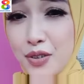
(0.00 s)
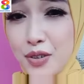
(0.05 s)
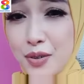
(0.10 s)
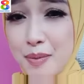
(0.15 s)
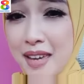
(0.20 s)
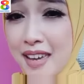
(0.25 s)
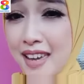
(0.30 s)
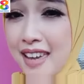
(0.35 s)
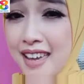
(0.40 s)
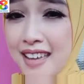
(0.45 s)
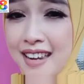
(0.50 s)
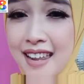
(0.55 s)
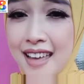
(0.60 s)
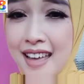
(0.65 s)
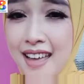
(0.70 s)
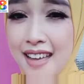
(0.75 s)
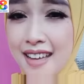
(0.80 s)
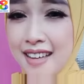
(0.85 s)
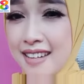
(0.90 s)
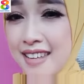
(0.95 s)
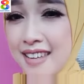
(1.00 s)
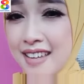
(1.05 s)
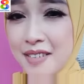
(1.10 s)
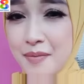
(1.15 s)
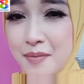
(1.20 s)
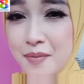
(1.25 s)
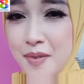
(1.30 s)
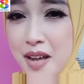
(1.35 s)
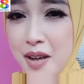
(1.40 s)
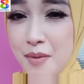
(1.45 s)
بلادك
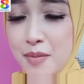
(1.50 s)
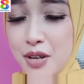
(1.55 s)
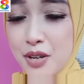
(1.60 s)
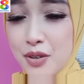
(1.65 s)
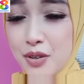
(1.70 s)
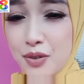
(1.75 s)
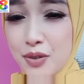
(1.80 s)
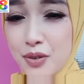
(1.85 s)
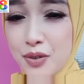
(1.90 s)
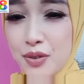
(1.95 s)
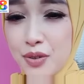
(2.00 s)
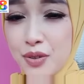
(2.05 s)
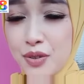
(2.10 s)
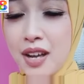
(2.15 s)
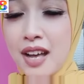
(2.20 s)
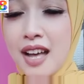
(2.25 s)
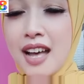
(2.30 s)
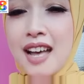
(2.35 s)
مبروك